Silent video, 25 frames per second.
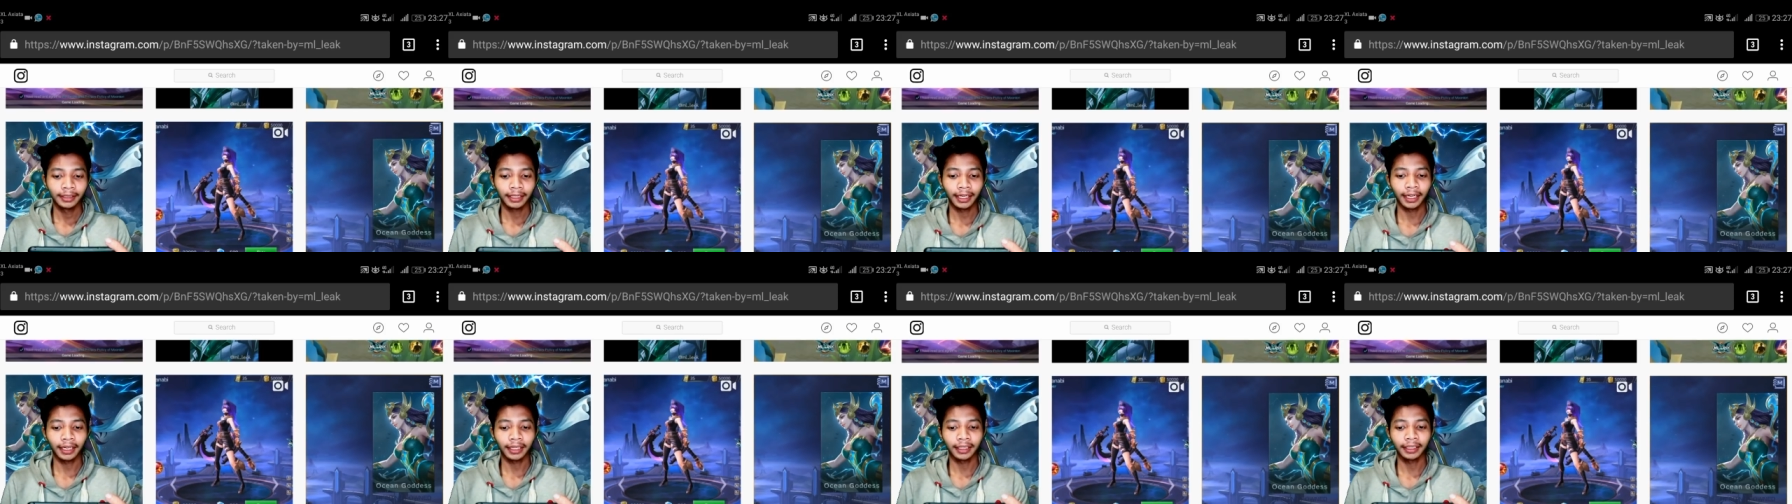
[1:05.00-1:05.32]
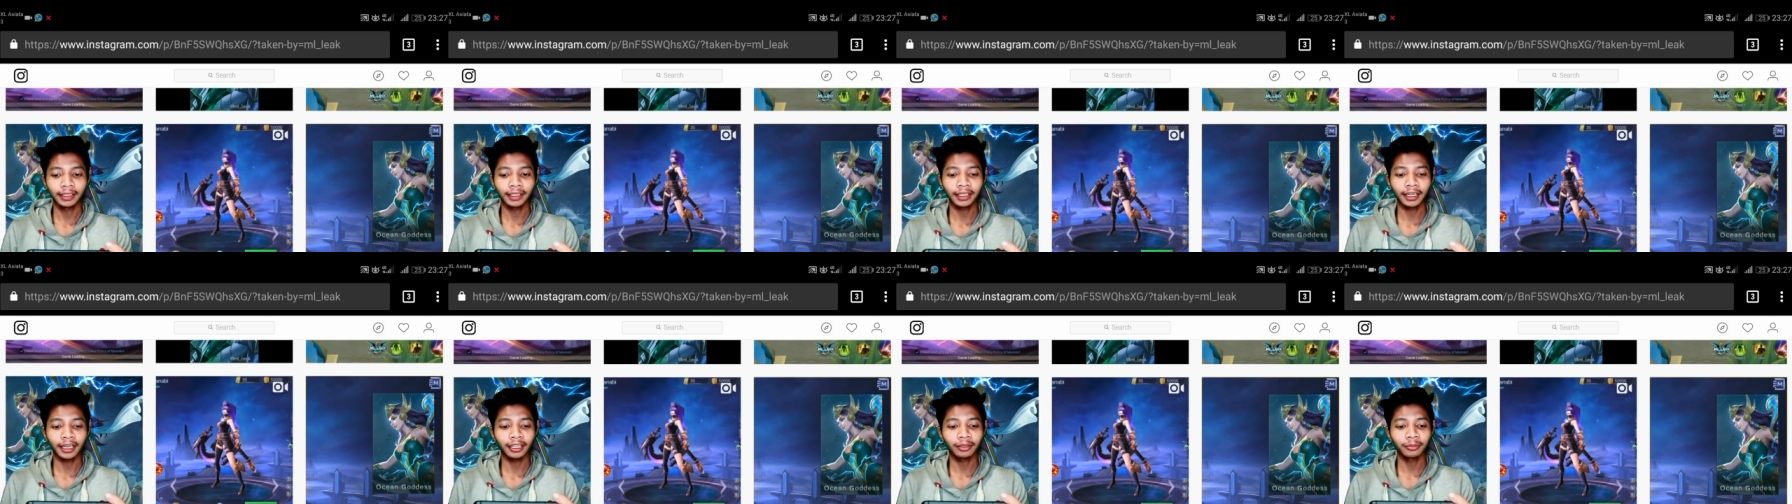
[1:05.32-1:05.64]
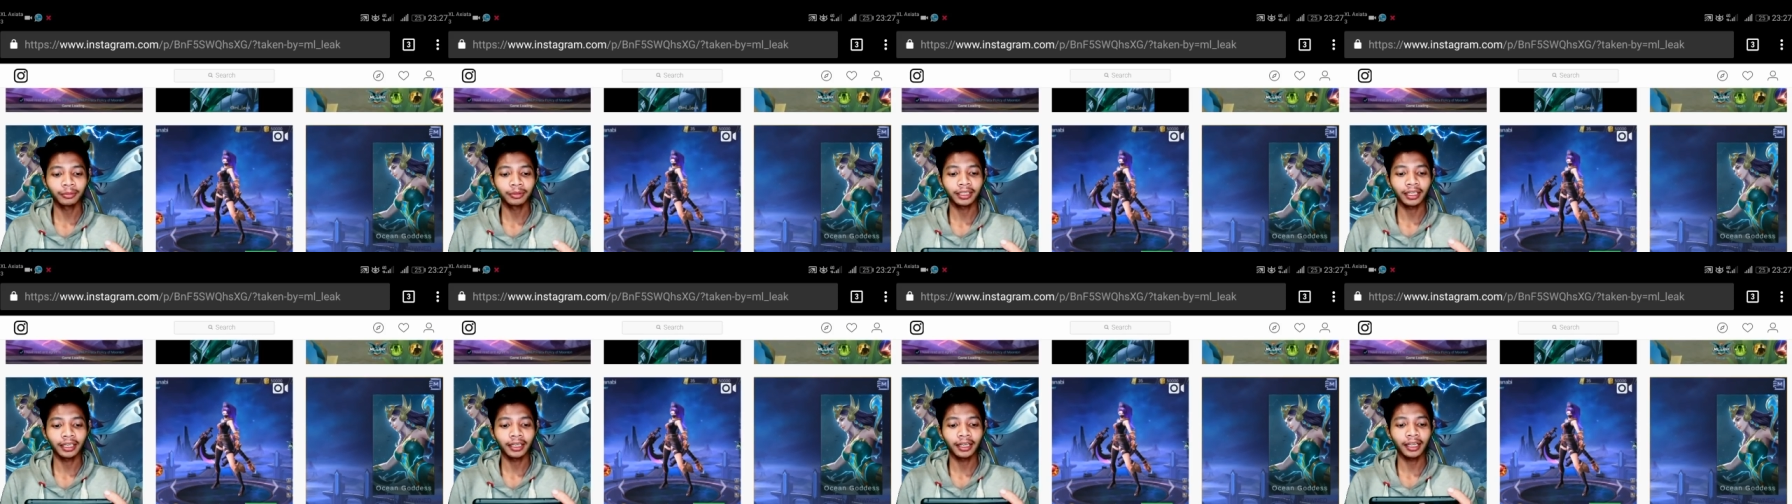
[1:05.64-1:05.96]
Nah ini
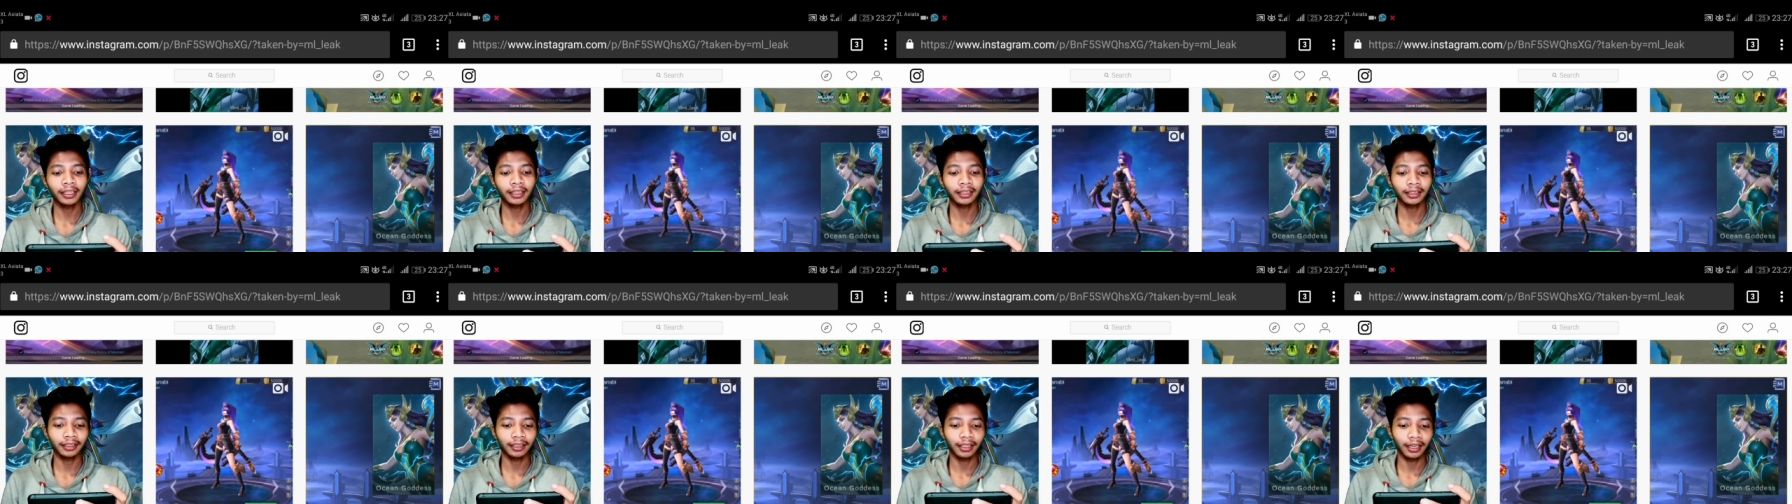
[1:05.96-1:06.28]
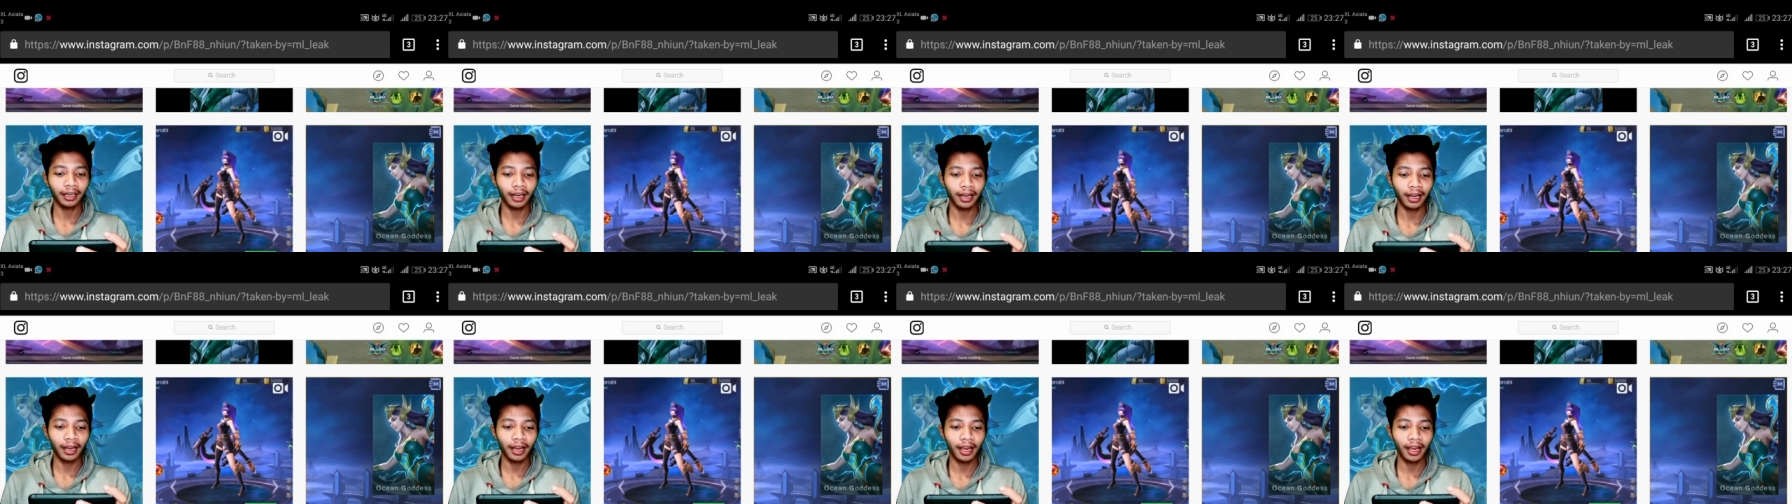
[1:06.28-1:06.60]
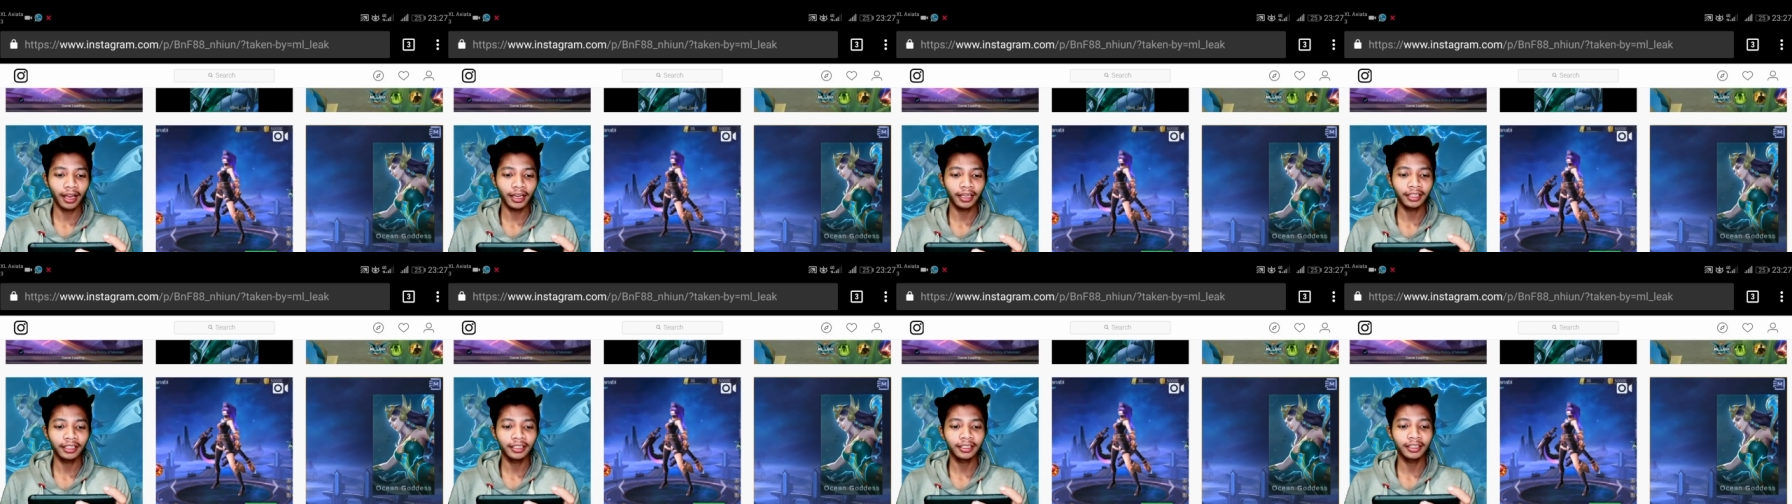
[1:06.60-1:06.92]
kalian bisa lihat
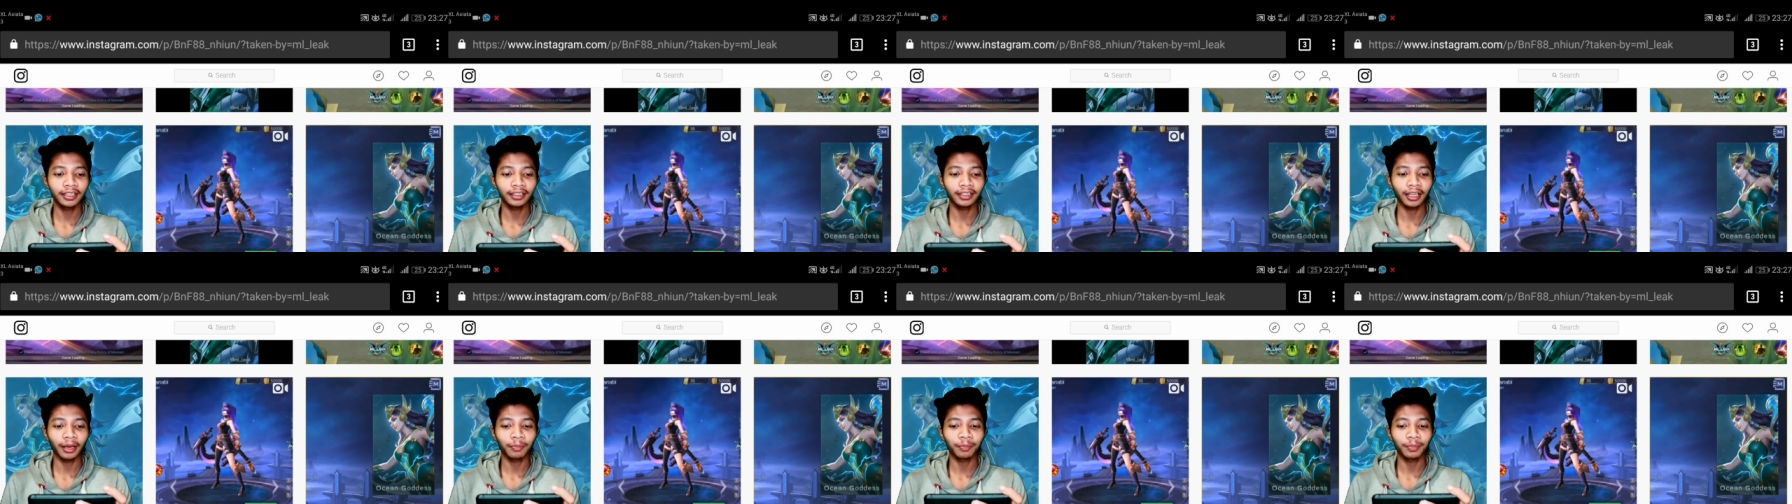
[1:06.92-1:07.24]
uh, ini dia